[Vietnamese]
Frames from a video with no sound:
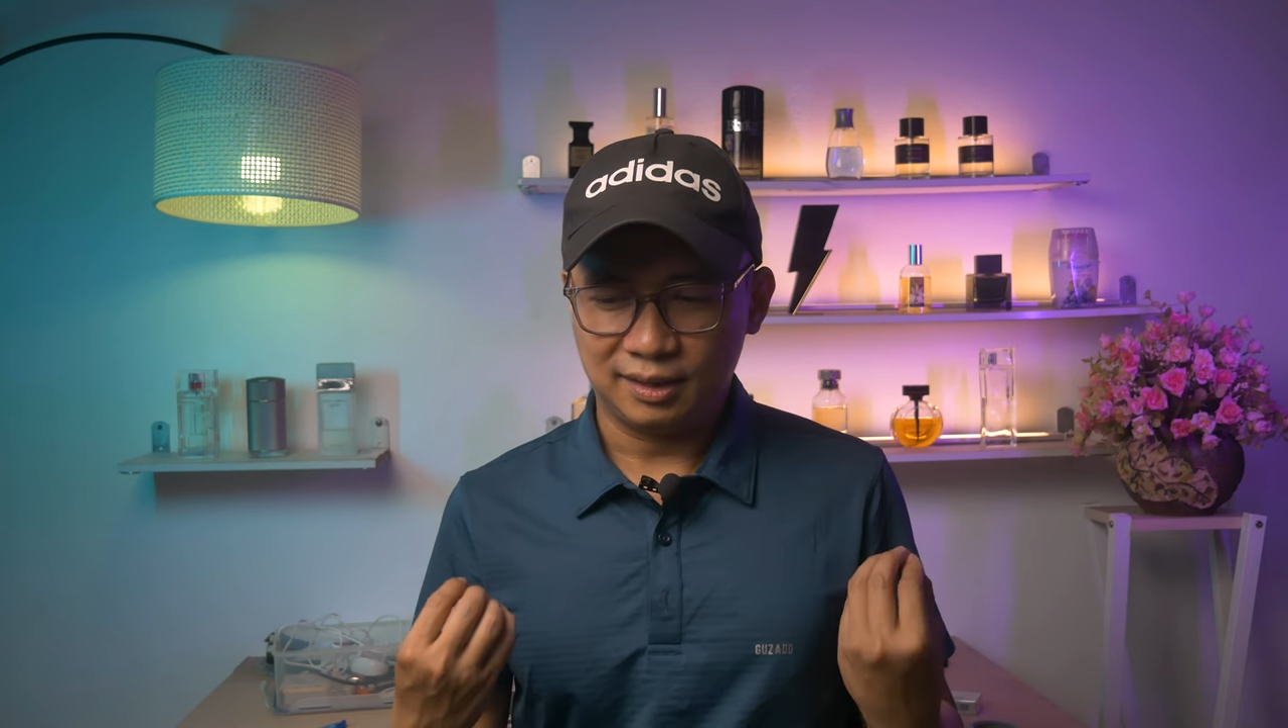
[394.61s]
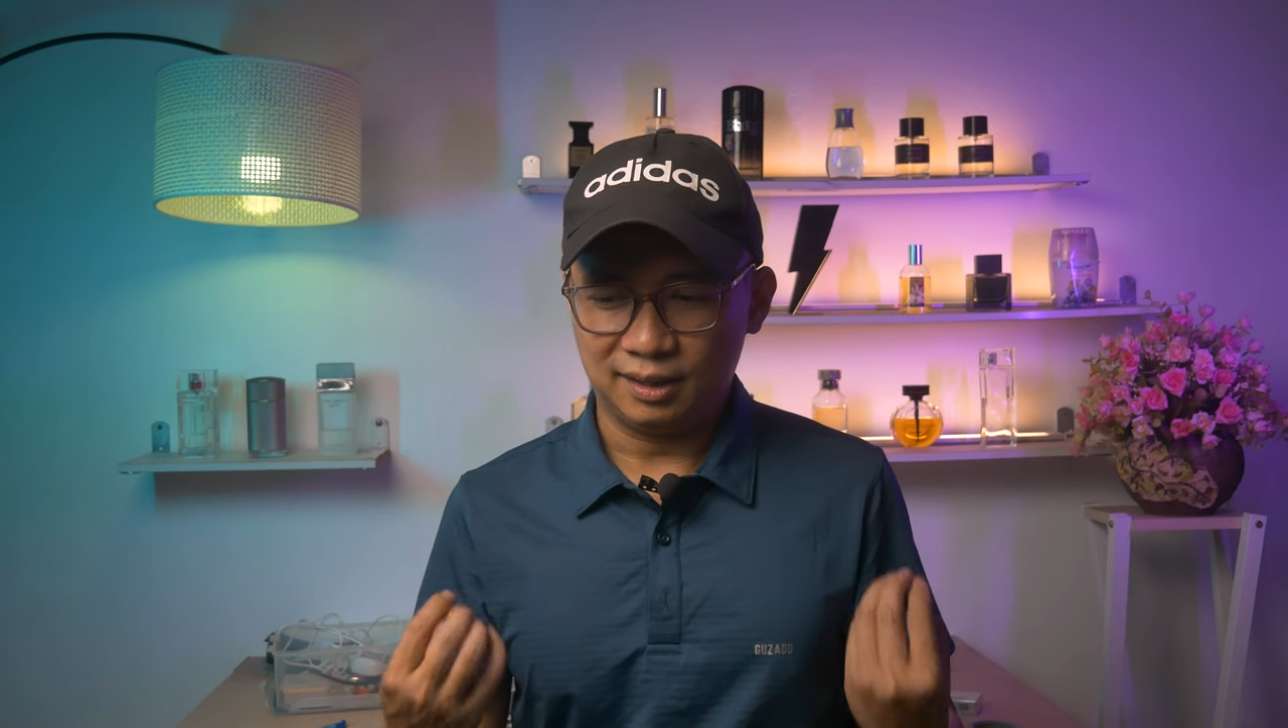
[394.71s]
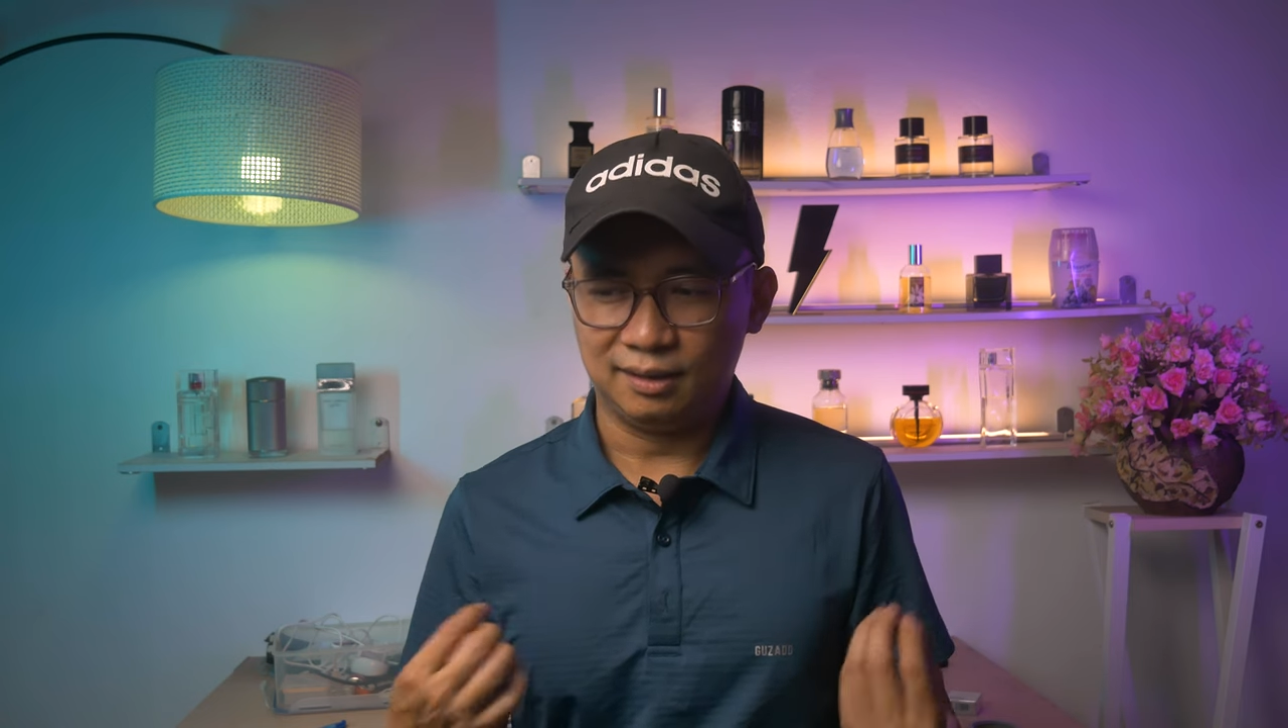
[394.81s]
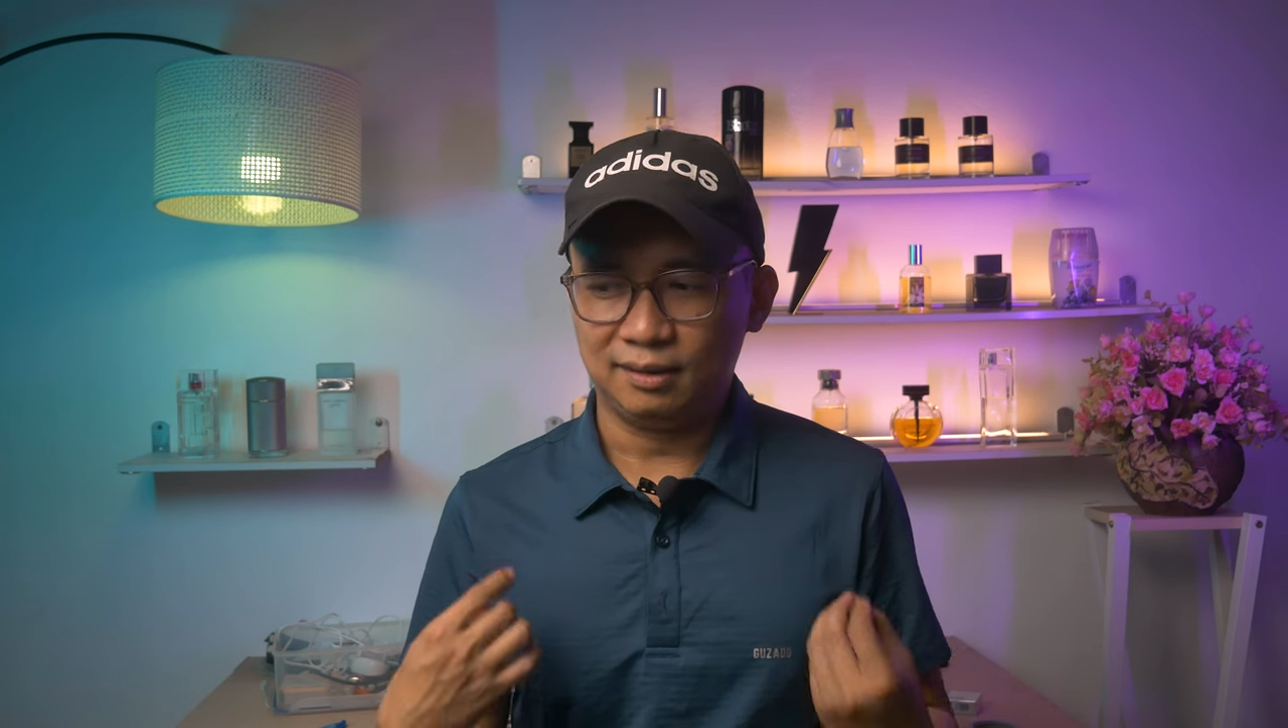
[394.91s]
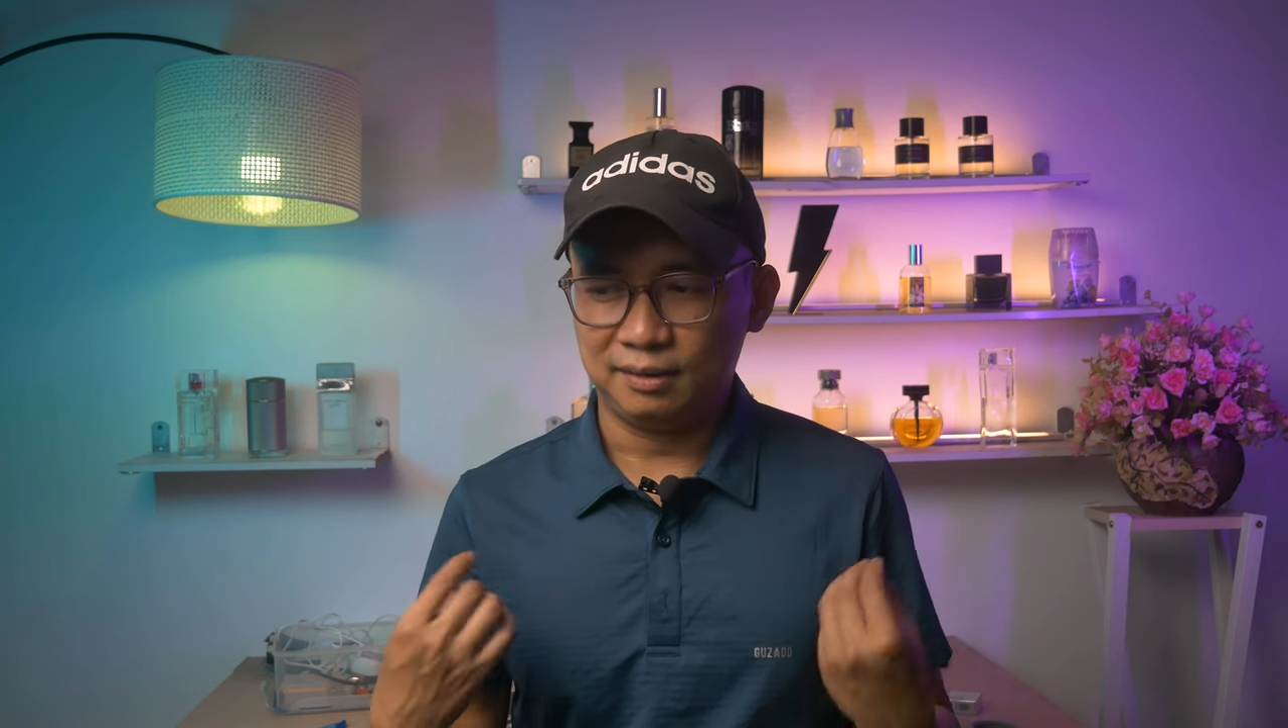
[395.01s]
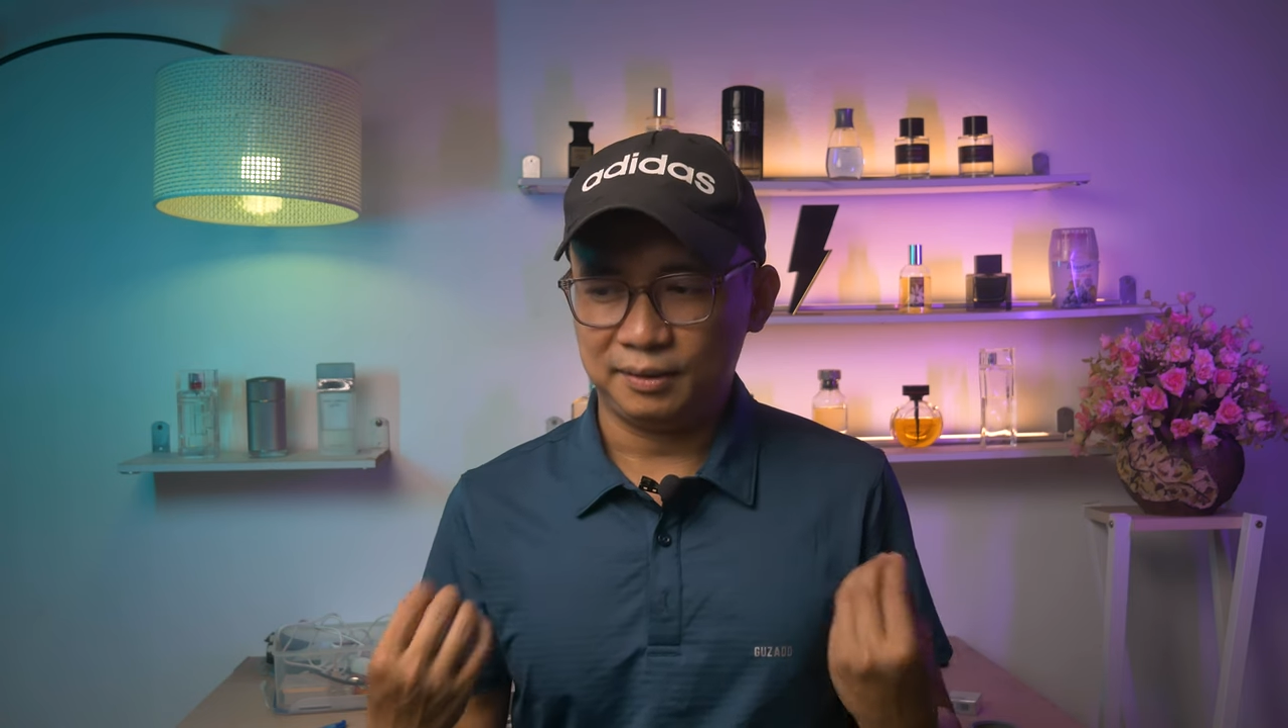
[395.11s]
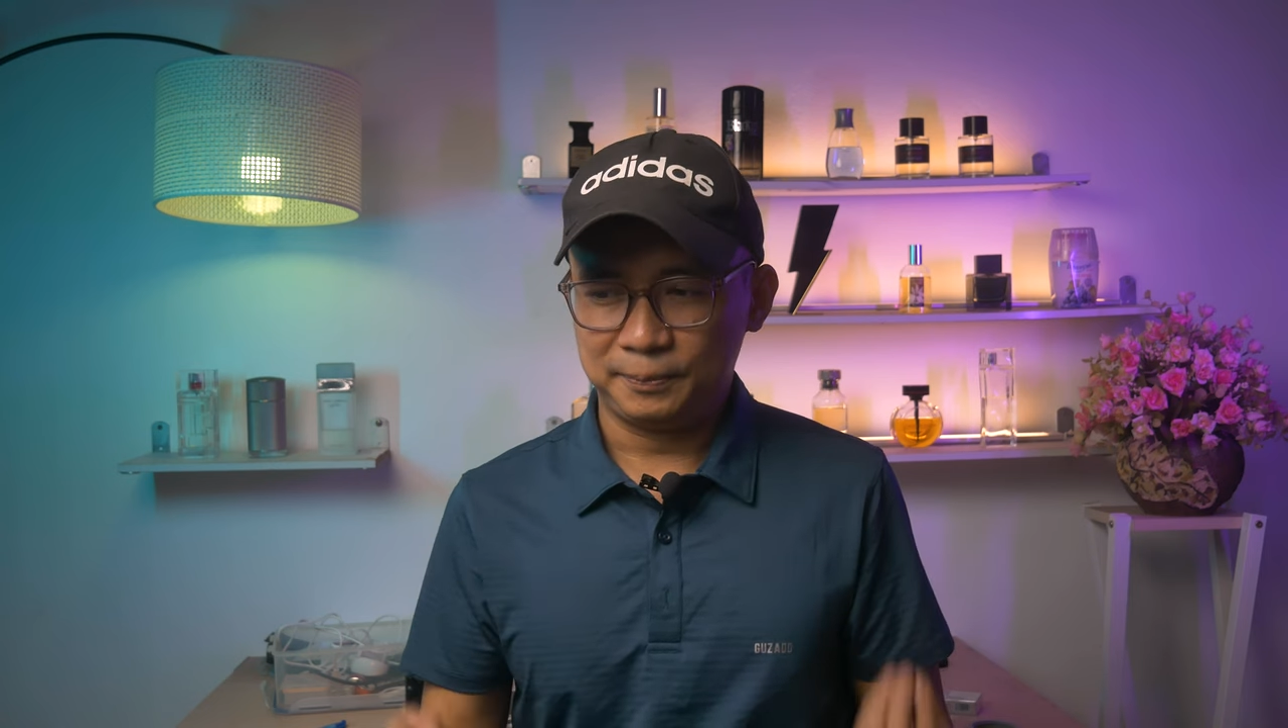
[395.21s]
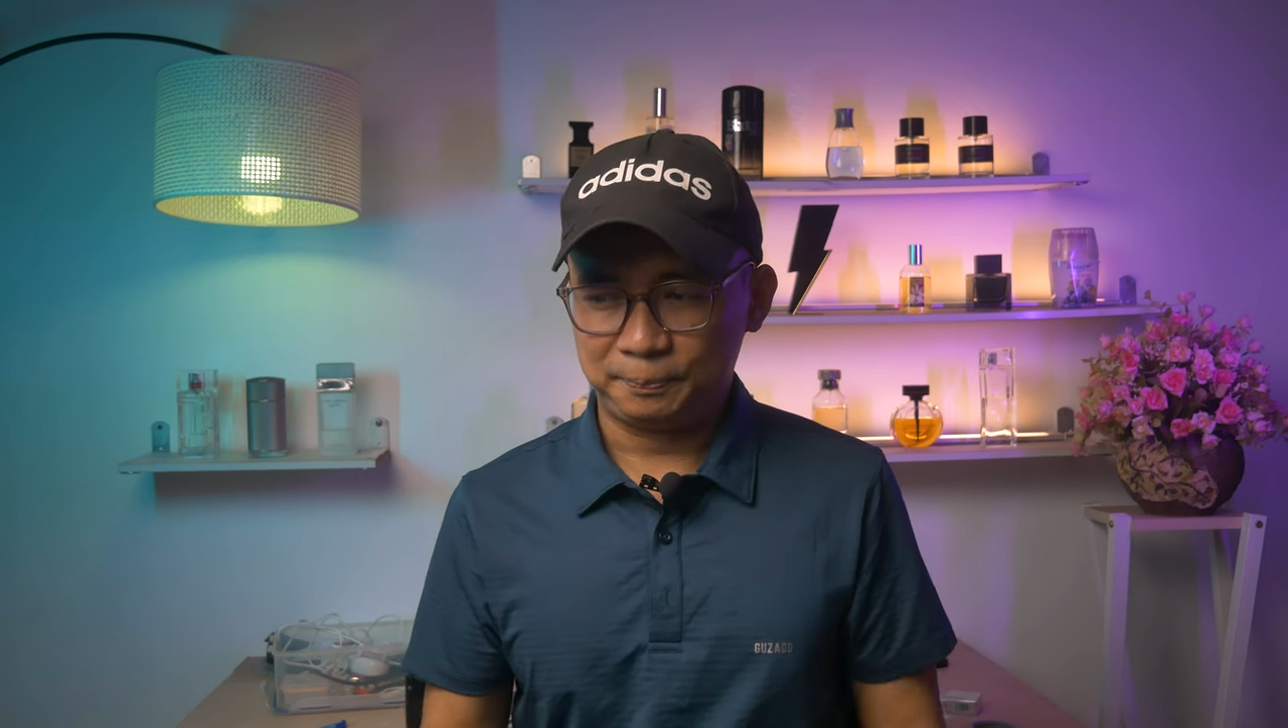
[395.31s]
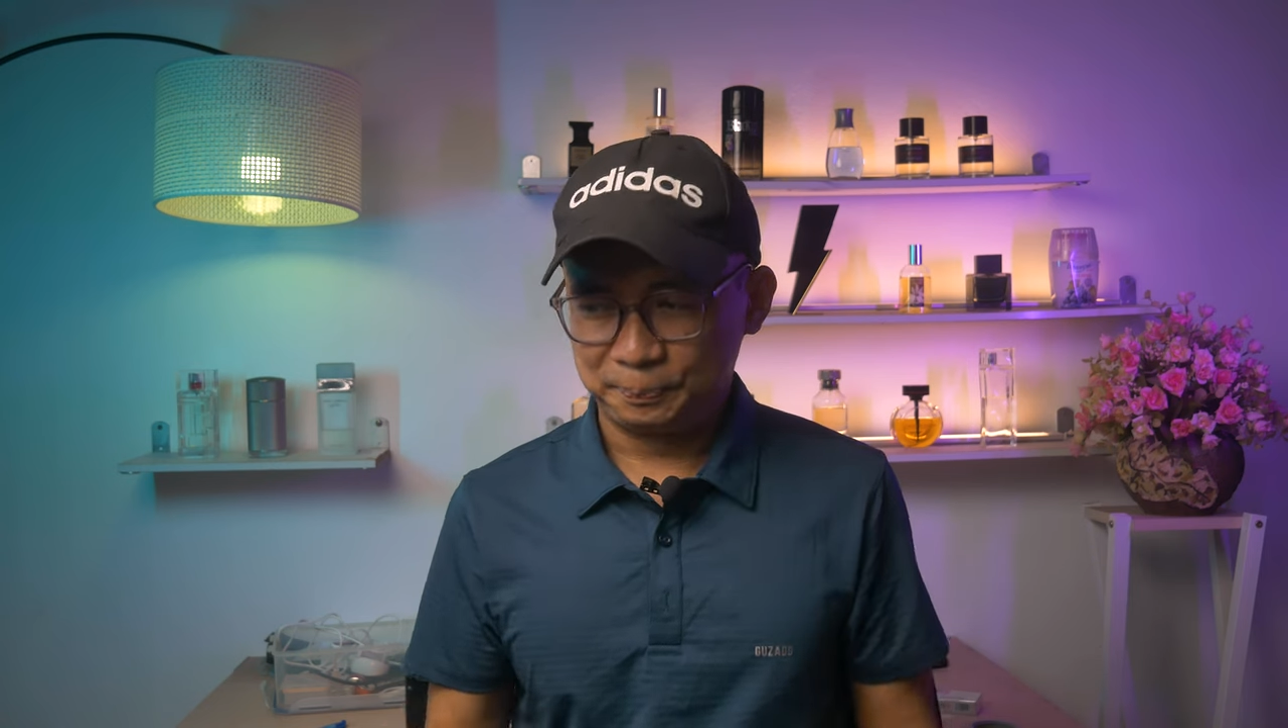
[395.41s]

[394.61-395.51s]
uh,